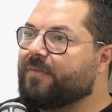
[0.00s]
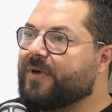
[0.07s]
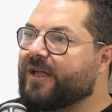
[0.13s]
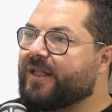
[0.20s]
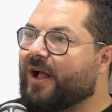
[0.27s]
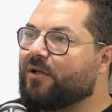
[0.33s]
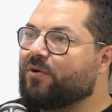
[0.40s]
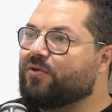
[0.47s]

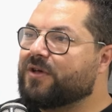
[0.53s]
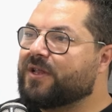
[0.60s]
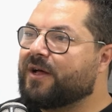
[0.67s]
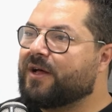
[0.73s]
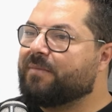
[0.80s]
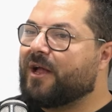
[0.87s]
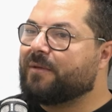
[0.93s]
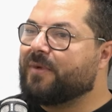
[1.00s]
بعيد على
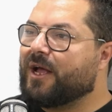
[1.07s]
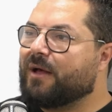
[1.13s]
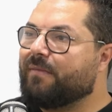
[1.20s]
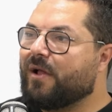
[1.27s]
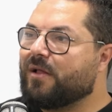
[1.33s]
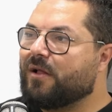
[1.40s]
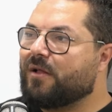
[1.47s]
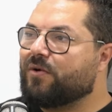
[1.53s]
الكوره بعد ما
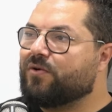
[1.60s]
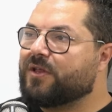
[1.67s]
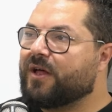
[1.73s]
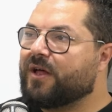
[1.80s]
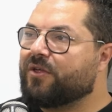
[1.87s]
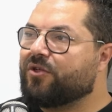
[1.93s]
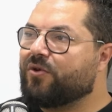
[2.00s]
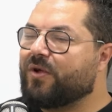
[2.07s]
كملت
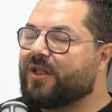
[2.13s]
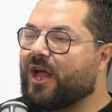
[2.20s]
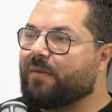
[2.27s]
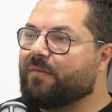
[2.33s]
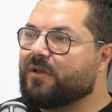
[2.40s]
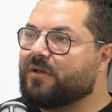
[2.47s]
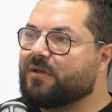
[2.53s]
الكوره شنو تعمل؟